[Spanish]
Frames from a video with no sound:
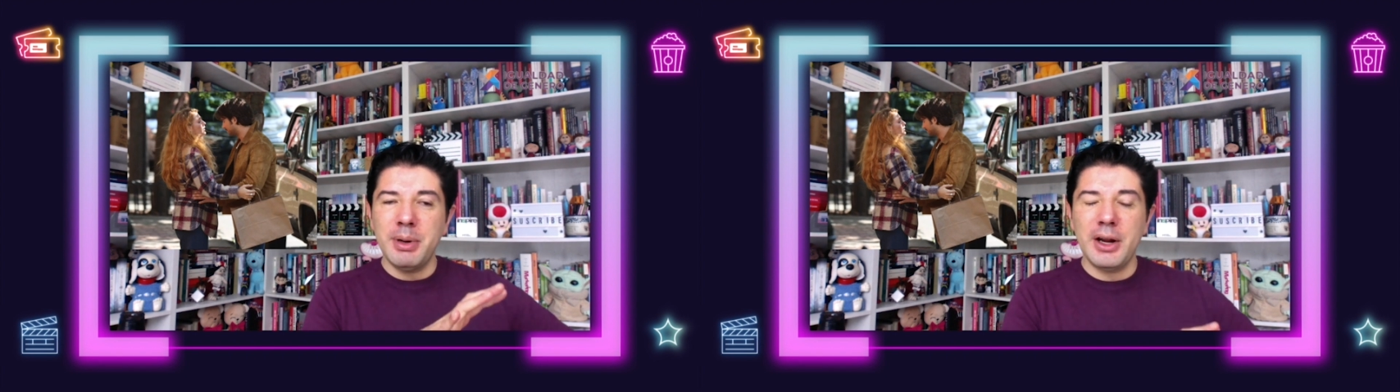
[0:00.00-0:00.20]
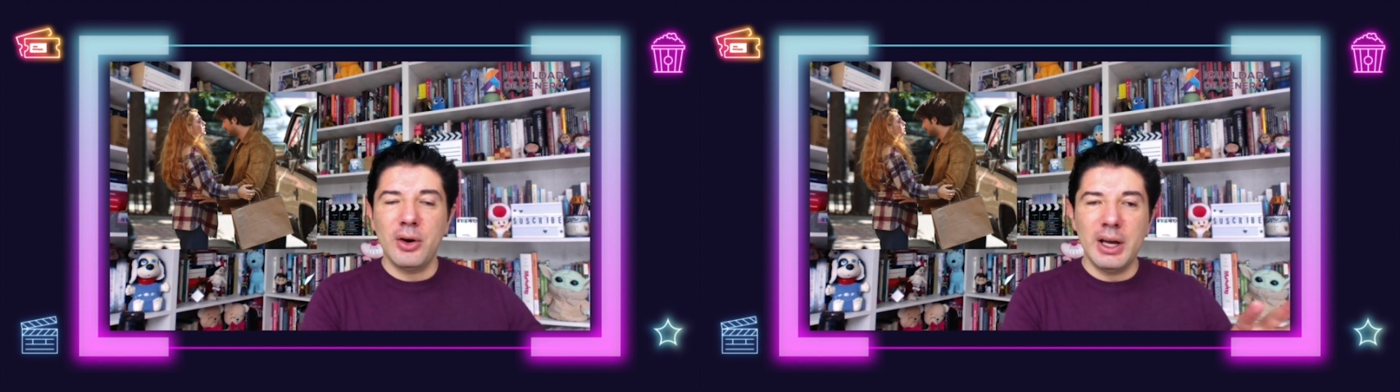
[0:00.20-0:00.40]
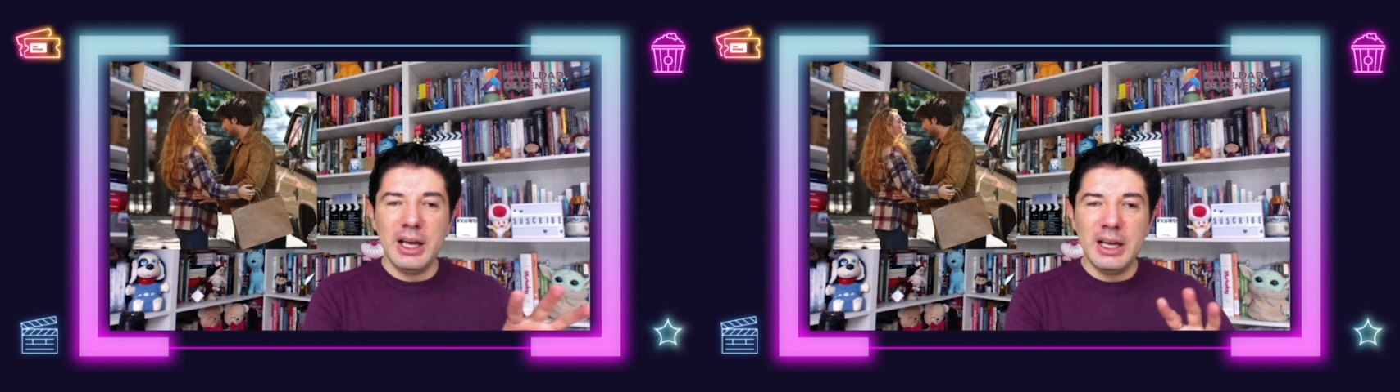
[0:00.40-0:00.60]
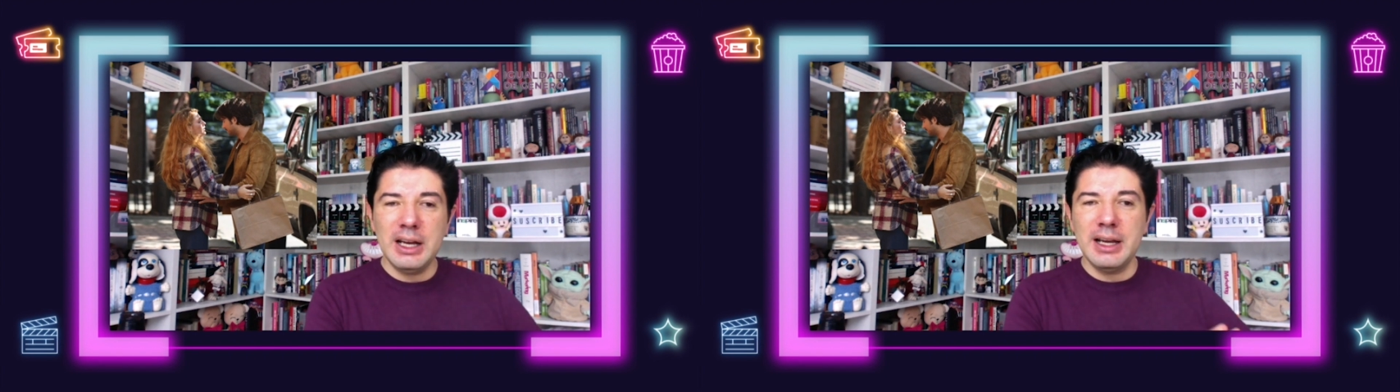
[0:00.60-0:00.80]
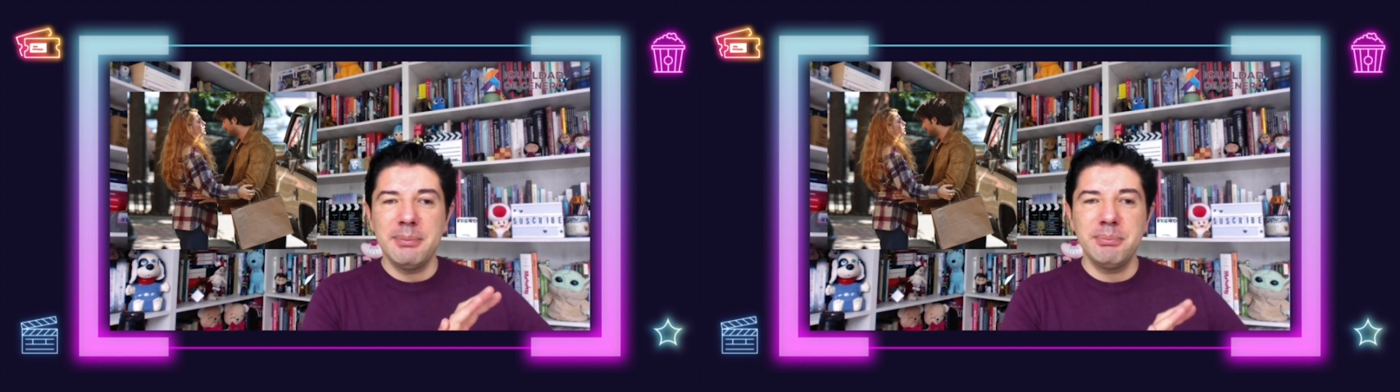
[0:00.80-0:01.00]
pero
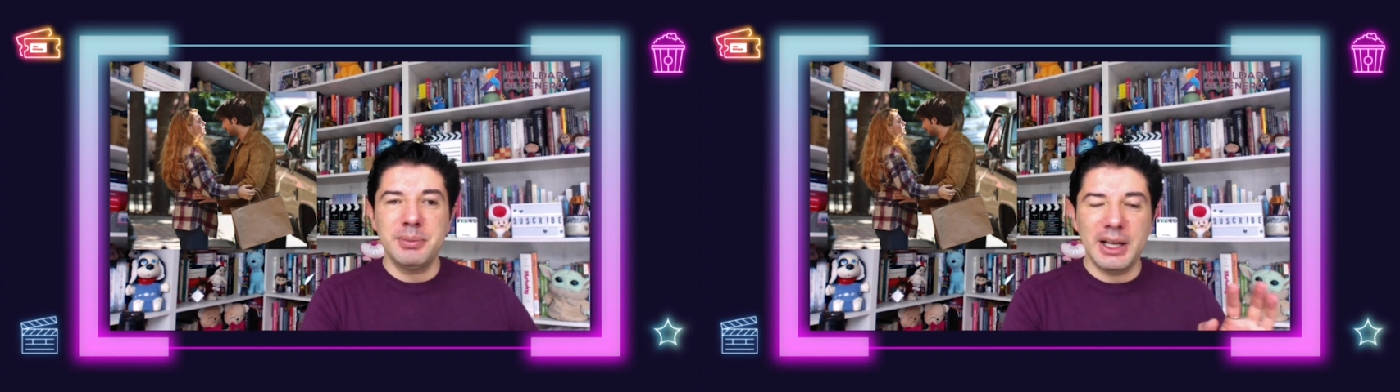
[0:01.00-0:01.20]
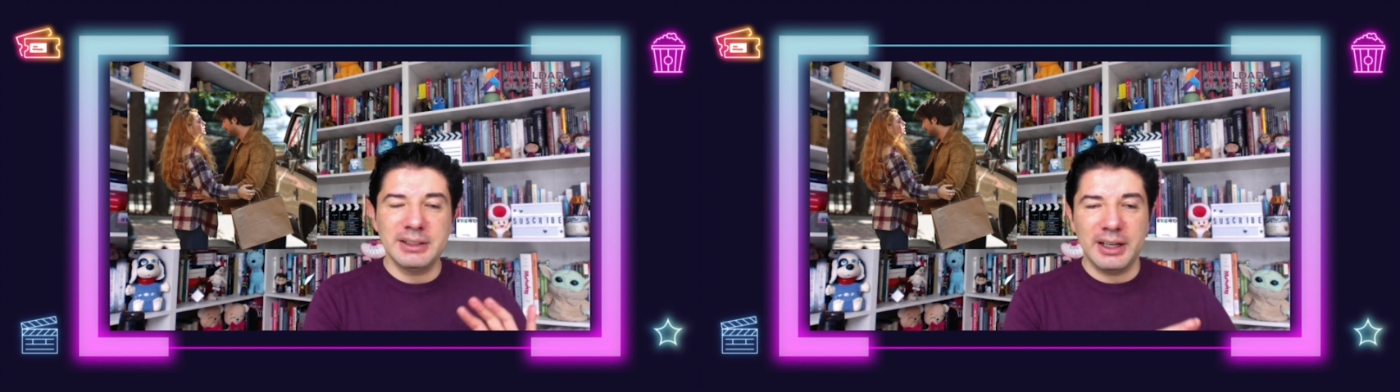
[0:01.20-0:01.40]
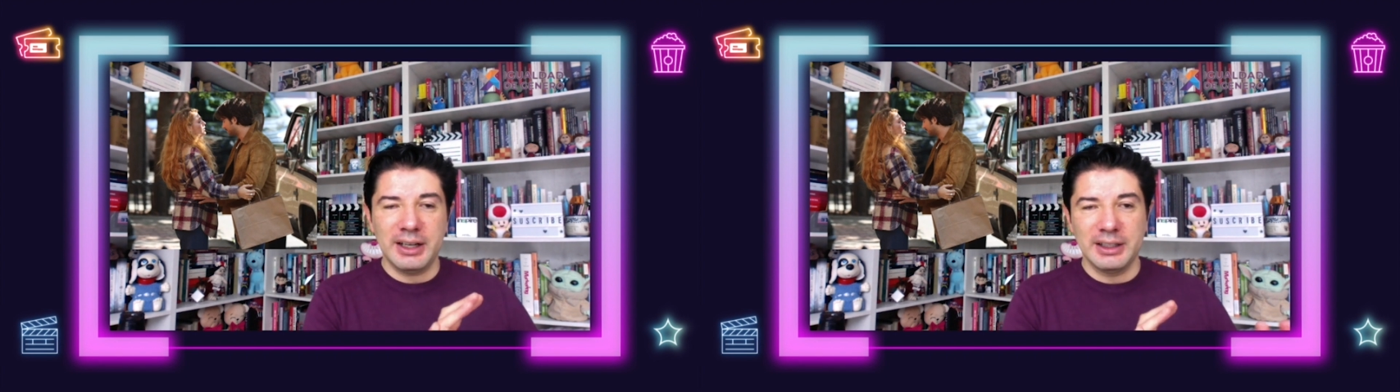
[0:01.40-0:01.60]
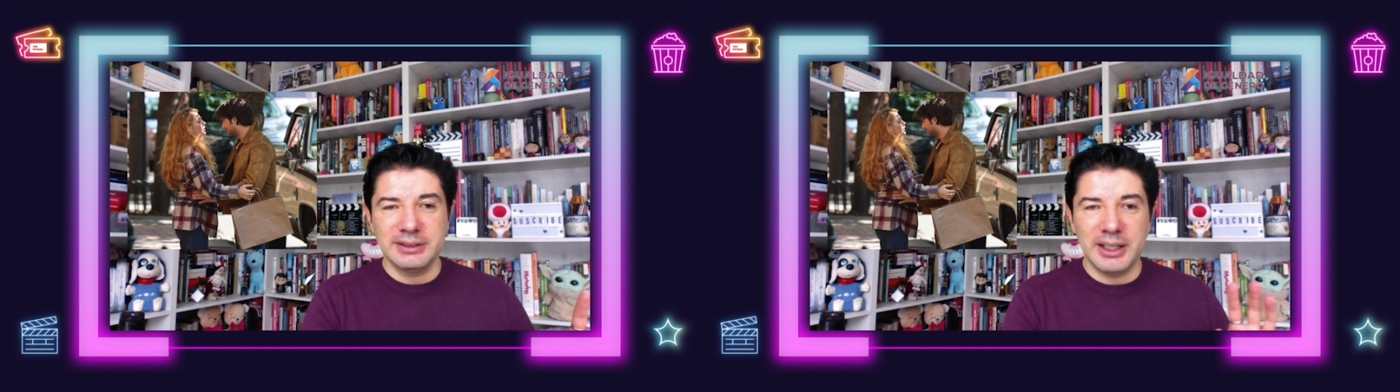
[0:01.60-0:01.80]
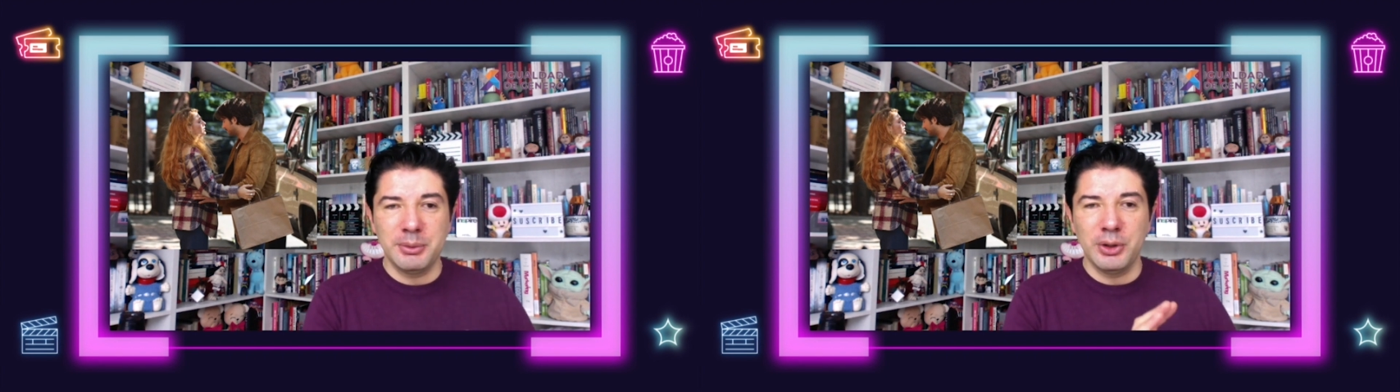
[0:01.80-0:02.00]
él empieza a
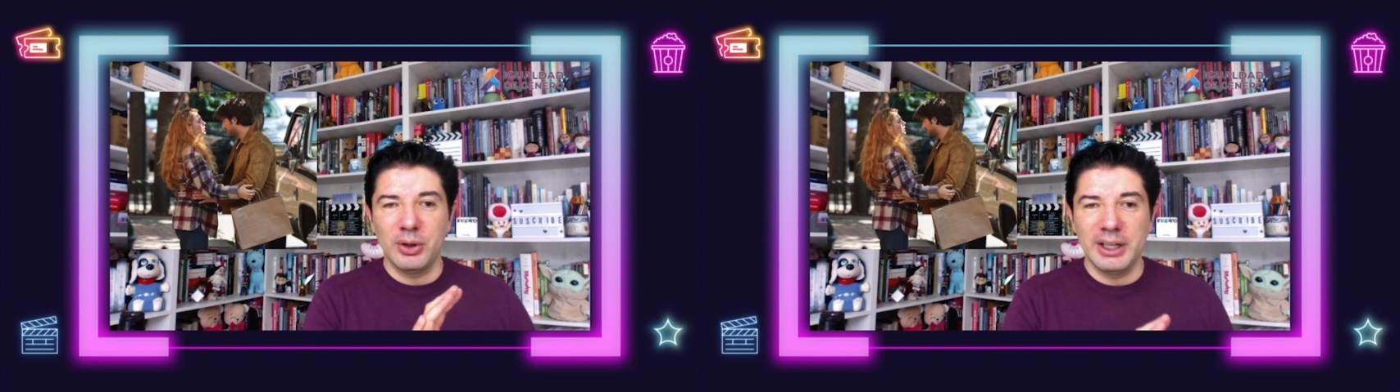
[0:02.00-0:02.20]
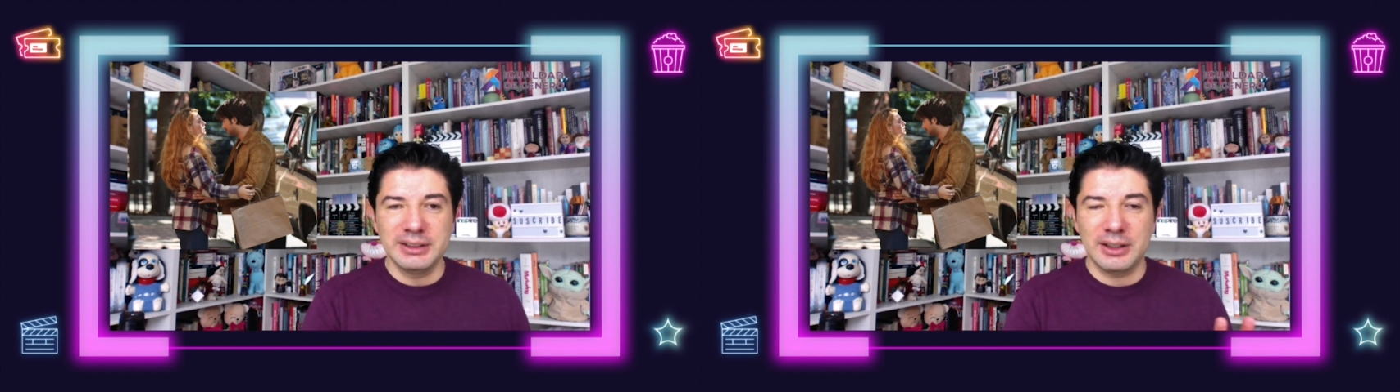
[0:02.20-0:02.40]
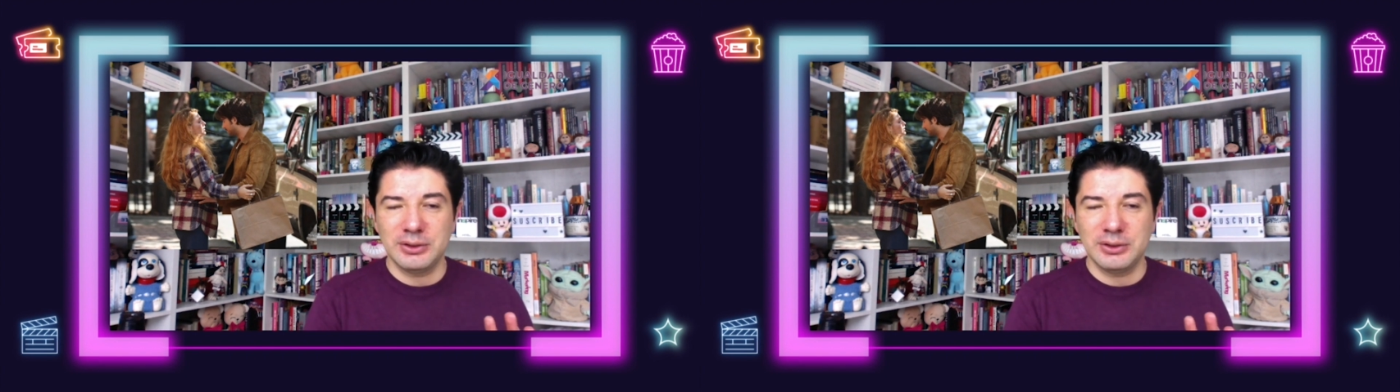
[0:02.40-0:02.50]
ejercer violencia